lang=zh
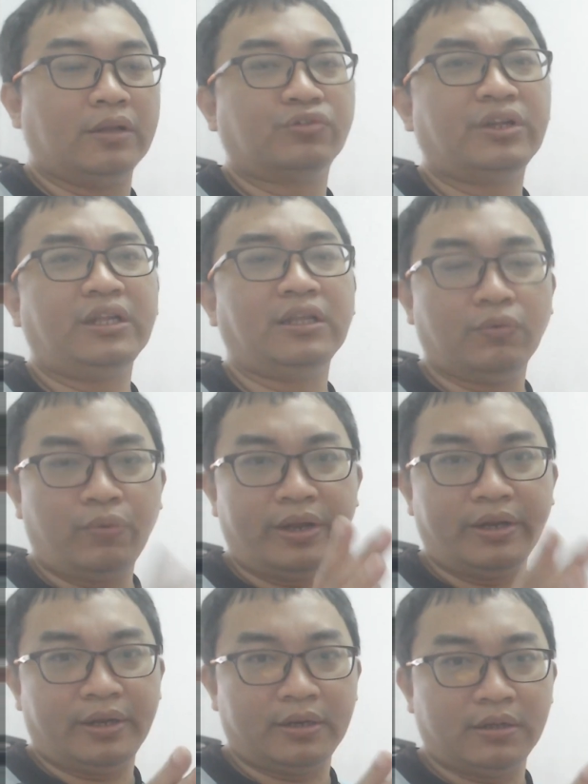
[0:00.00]
所以乙未
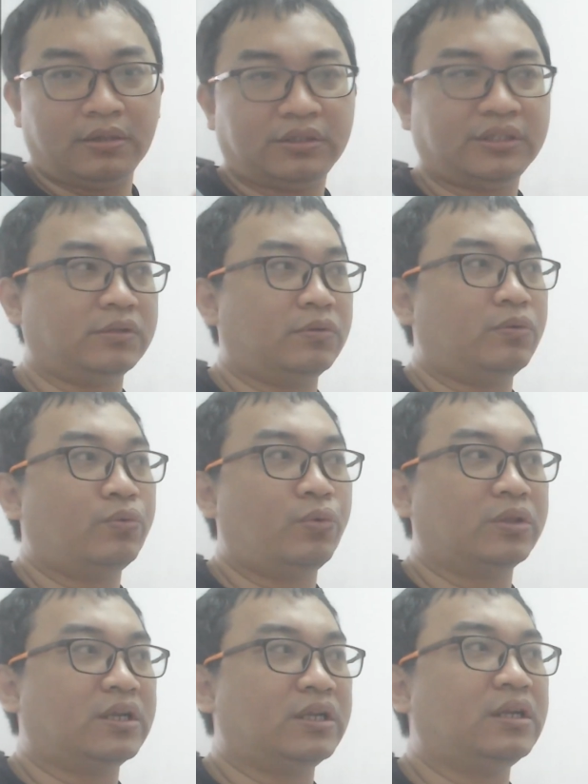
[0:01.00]
年呢是我
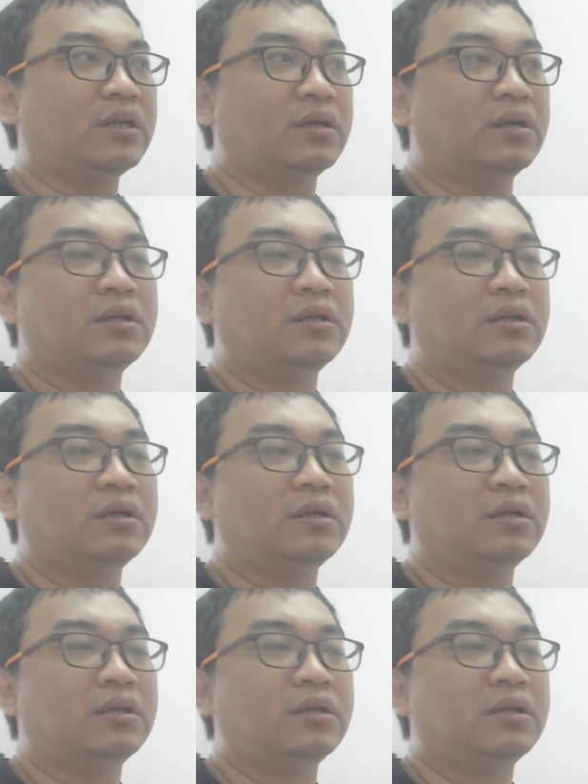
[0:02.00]
的一个